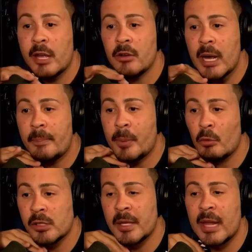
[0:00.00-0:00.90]
eu virei um
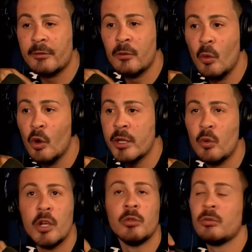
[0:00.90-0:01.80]
leproso. Eu mandava um oi,
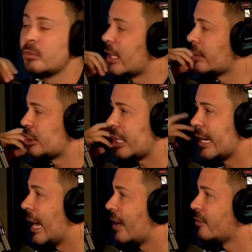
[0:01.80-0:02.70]
o oi nunca
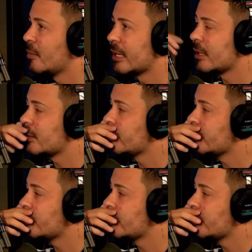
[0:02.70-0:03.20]
chegava. Eu mandava,